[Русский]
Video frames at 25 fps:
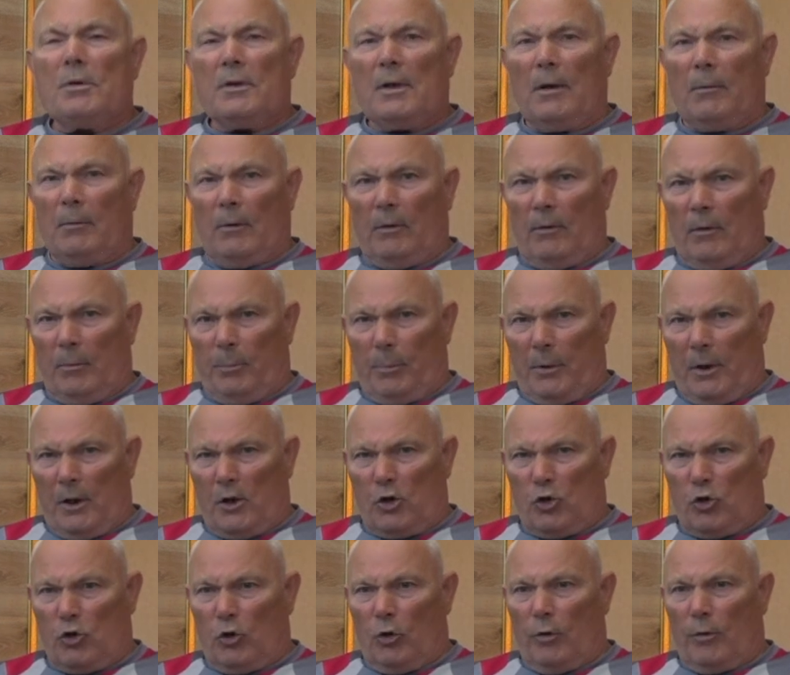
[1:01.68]
с самого
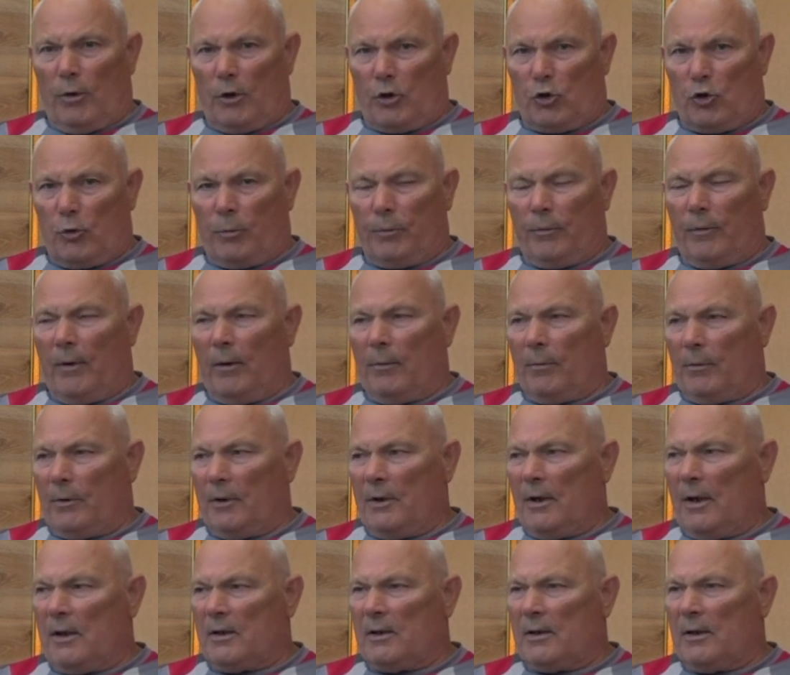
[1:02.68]
простого, чтобы вам
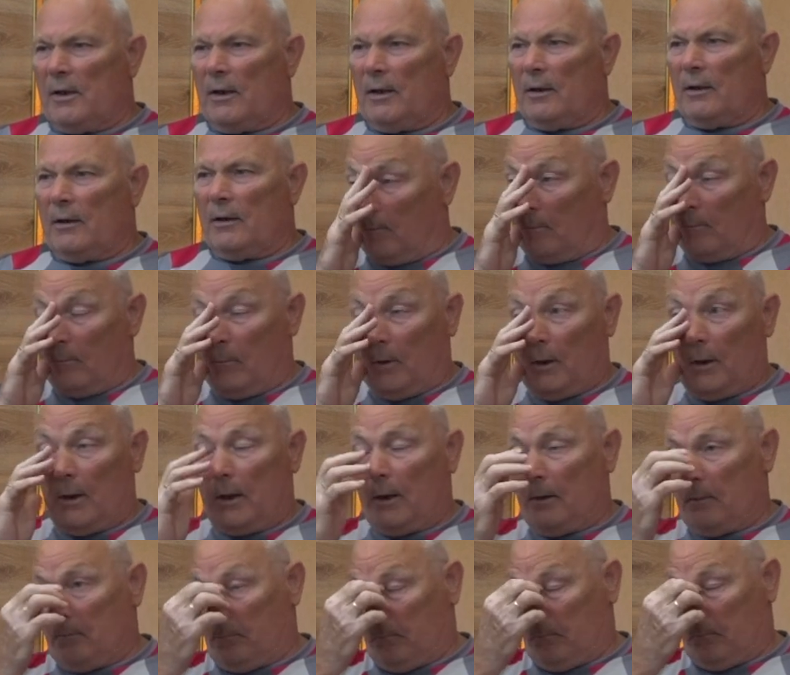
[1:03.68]
ясно
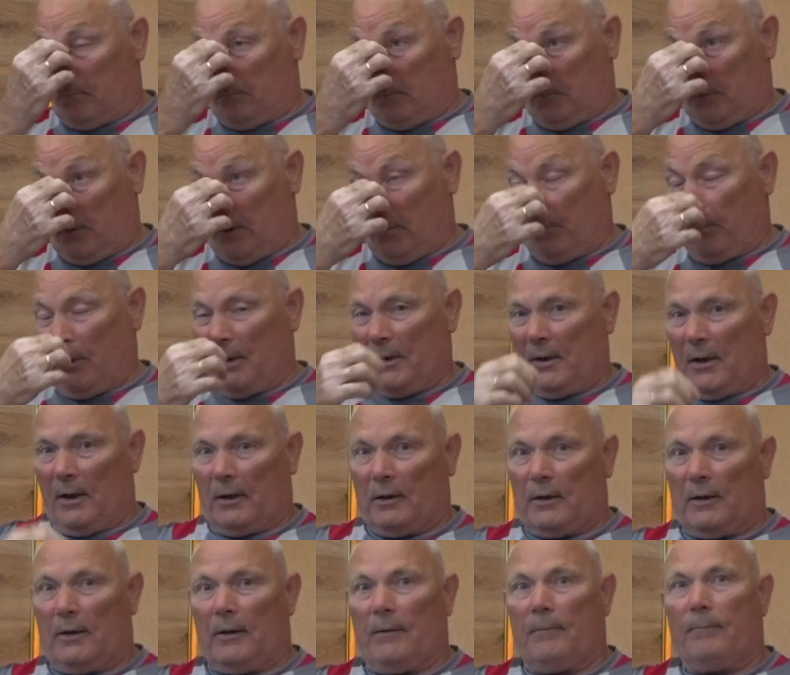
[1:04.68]
было и
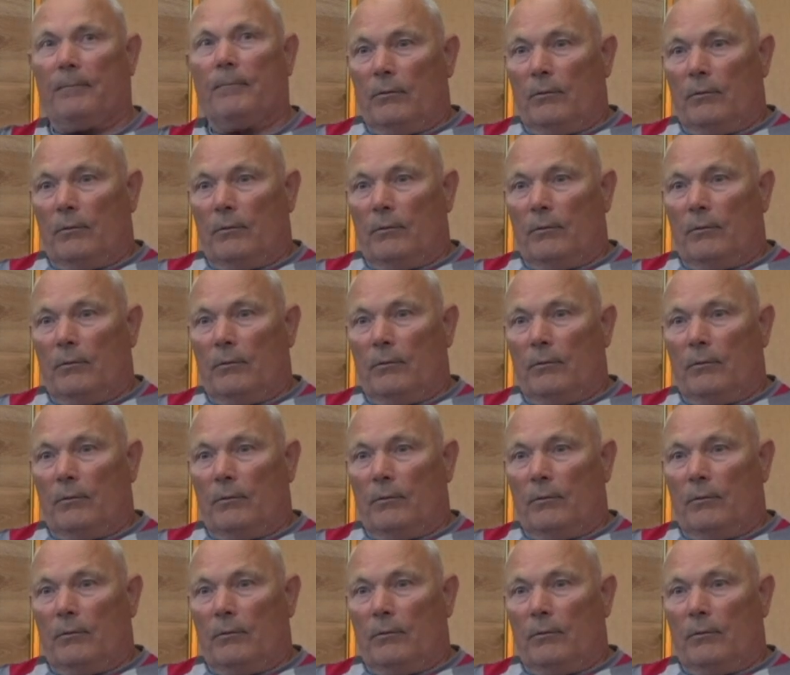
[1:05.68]
понятно.